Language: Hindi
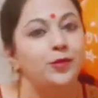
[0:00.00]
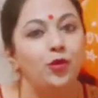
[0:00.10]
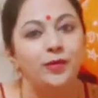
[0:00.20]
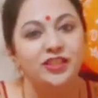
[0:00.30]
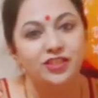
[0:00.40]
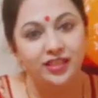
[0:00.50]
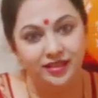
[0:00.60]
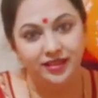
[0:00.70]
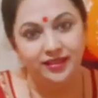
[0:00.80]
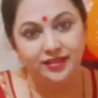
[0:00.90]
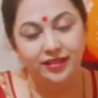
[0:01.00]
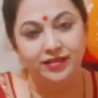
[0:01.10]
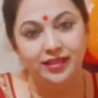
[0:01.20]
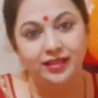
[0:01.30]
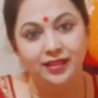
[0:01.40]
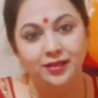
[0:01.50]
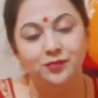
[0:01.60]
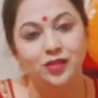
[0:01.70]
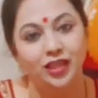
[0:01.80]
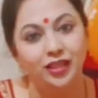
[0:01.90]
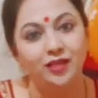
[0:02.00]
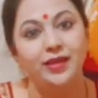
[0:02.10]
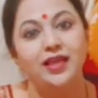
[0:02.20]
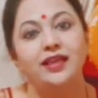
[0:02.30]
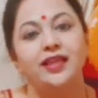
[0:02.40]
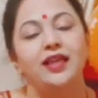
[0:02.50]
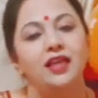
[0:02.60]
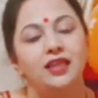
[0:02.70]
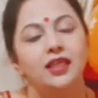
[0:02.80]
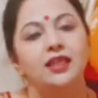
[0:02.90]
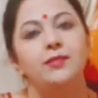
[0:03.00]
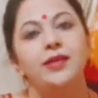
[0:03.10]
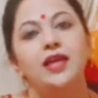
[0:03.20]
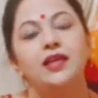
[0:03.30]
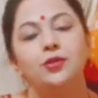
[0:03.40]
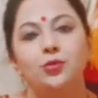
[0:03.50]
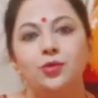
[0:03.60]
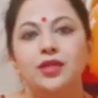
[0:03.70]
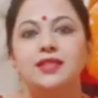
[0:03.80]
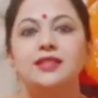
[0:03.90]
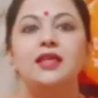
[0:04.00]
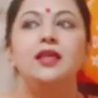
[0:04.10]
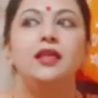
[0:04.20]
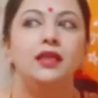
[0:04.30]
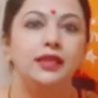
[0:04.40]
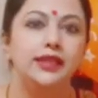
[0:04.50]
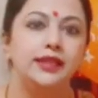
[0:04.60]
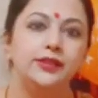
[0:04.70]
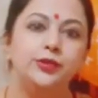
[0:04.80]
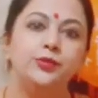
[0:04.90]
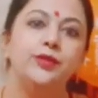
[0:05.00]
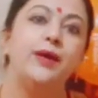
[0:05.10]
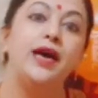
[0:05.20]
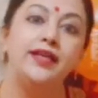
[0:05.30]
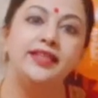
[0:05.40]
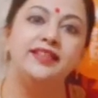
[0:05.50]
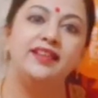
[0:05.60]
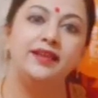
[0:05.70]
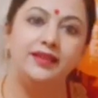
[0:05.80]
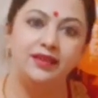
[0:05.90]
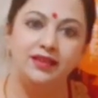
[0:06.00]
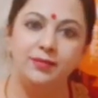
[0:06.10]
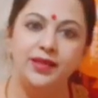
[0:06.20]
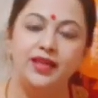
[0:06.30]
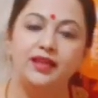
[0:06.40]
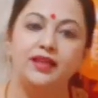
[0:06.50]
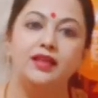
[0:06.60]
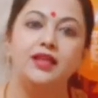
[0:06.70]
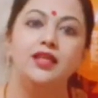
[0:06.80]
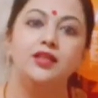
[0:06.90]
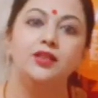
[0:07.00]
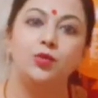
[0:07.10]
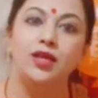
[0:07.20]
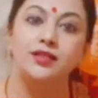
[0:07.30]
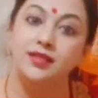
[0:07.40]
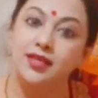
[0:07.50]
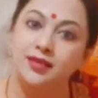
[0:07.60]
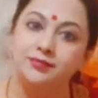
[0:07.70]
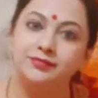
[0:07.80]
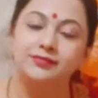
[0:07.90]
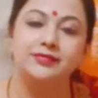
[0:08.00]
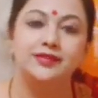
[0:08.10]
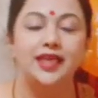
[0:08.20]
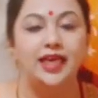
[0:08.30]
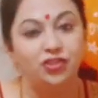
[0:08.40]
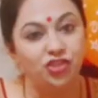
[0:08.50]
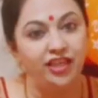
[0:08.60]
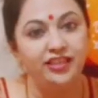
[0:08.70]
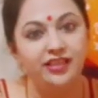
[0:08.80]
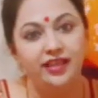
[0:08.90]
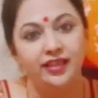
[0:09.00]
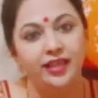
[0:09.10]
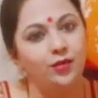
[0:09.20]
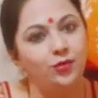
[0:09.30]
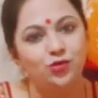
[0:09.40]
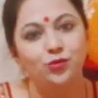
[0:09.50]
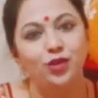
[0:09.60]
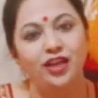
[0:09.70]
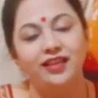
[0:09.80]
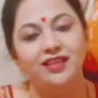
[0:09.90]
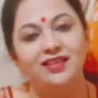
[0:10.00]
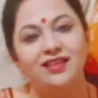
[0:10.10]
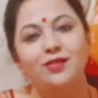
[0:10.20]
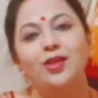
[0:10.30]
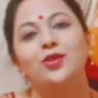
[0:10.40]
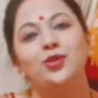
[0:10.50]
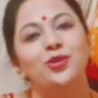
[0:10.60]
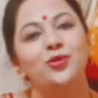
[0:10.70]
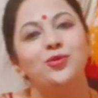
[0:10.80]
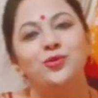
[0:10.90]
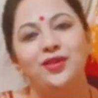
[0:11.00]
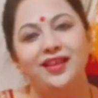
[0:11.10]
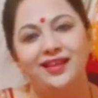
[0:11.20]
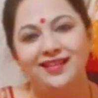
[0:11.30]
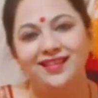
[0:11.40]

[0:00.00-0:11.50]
कोई परेशानी नहीं देने वाले हैं लगन में आ रहे हैं हाँ लगन में आकर थोड़ा सा क्योंकि भारी ग्रह है लगन में आकर थोड़ा सा अच्छा ही करेंगे कुछ बुरा नहीं करने वाले क्योंकि गुरु हैं